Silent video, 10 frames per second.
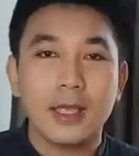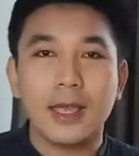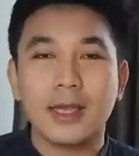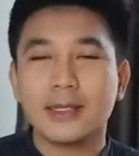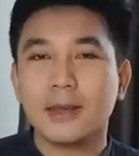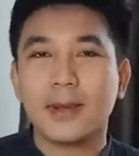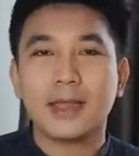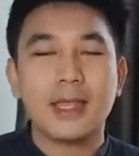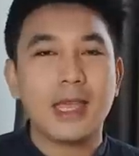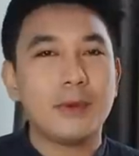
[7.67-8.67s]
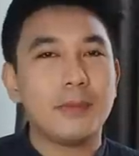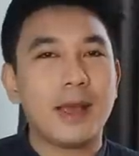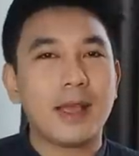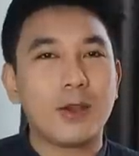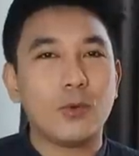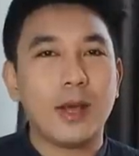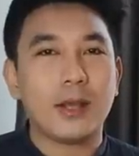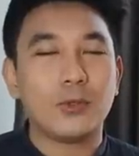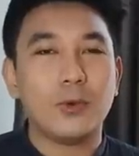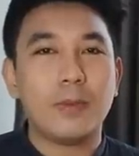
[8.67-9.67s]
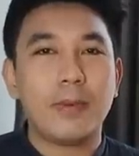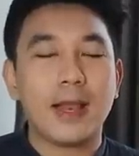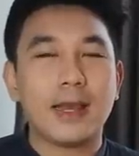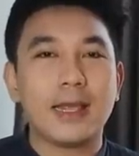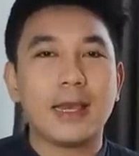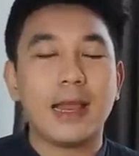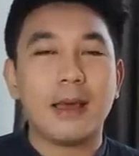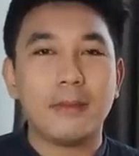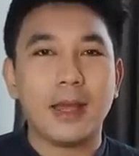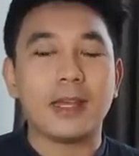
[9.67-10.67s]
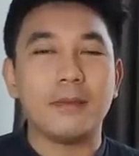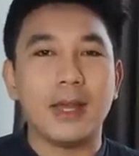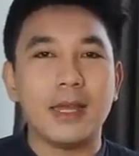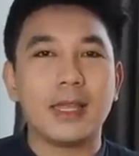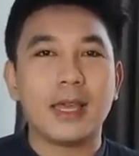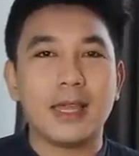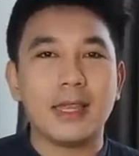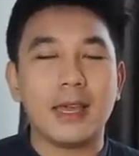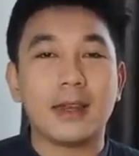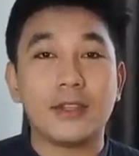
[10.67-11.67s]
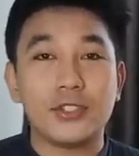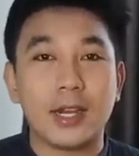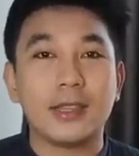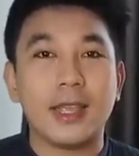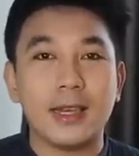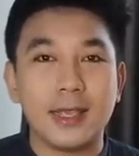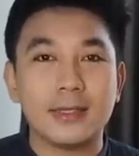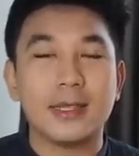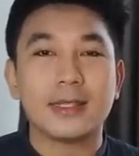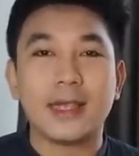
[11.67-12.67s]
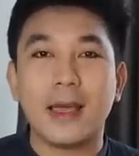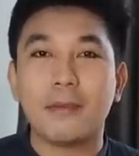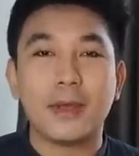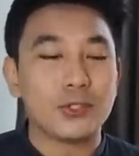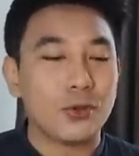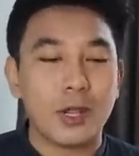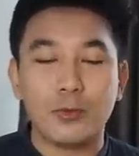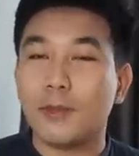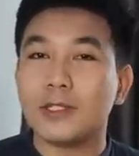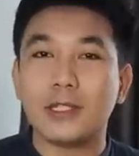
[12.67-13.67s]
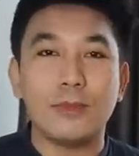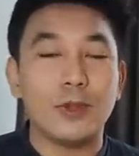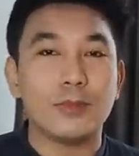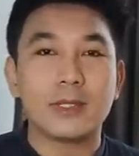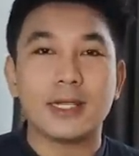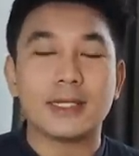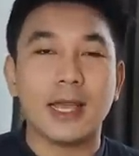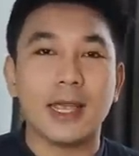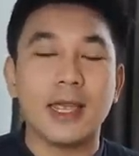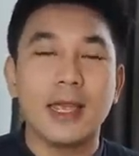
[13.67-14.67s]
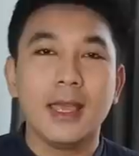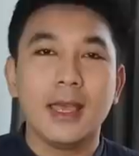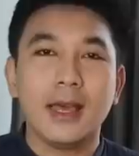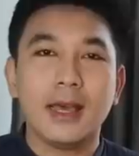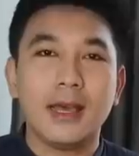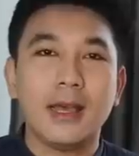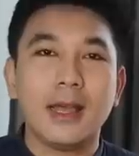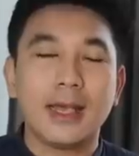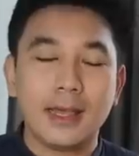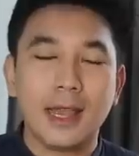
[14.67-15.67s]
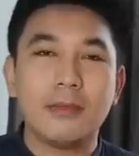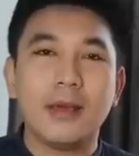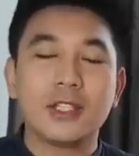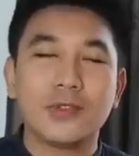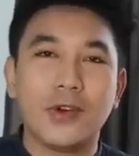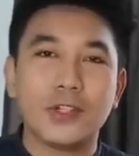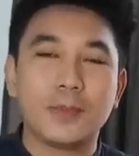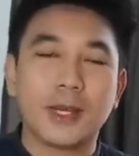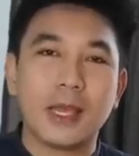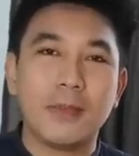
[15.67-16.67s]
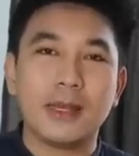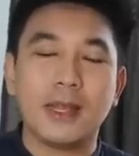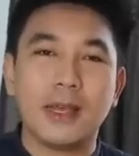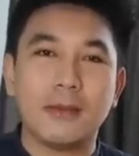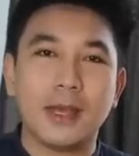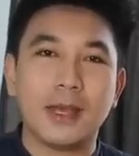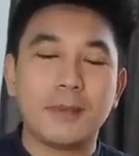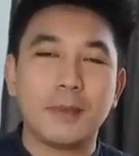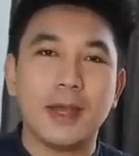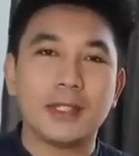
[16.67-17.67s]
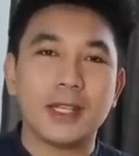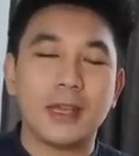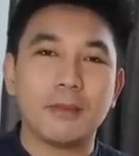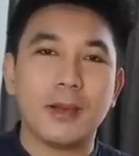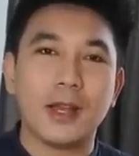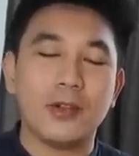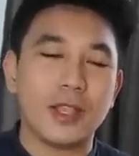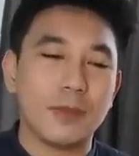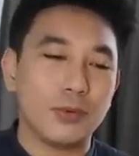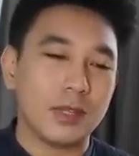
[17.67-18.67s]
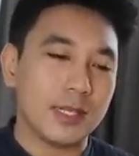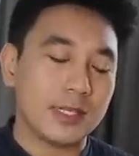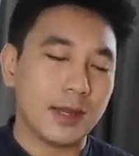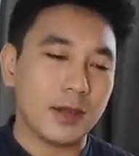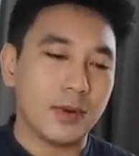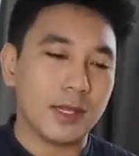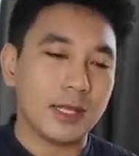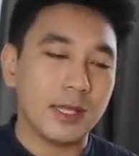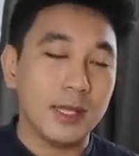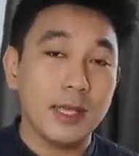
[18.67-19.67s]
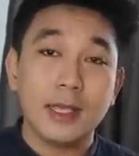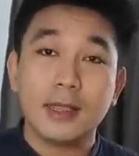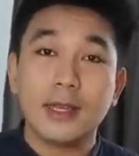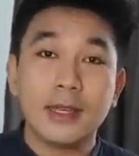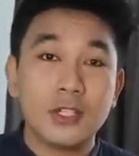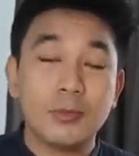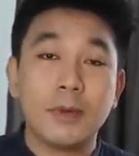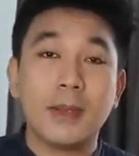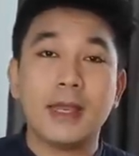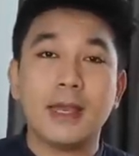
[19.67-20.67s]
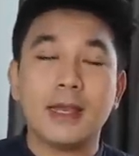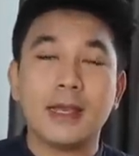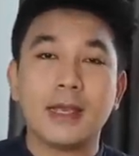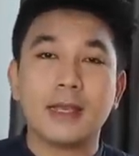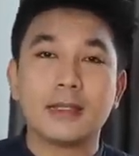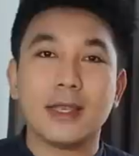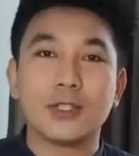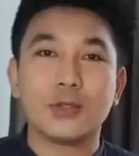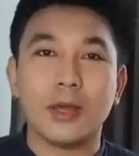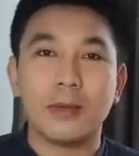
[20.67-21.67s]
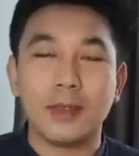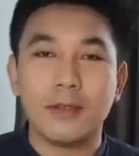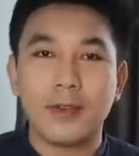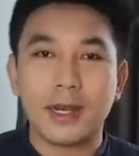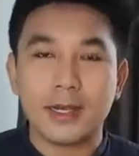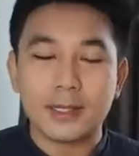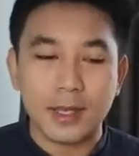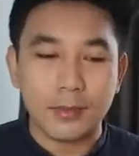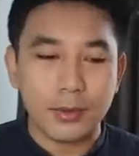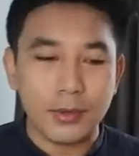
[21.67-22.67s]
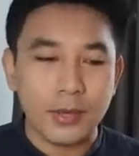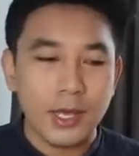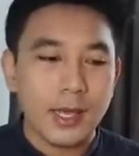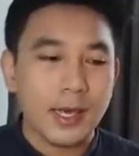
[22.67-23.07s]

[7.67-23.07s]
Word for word: yang sepertinya memakan waktu paling lama dibandingkan dengan Richard Eliezer sampai sore pun masih belum selesai. Uh, kita akan bahas fokus pertama adalah mengenai pembacaan pledoinya Putri Chandrawati. Tidak jauh berbeda dengan sang suami Ferdi Sambo, uh,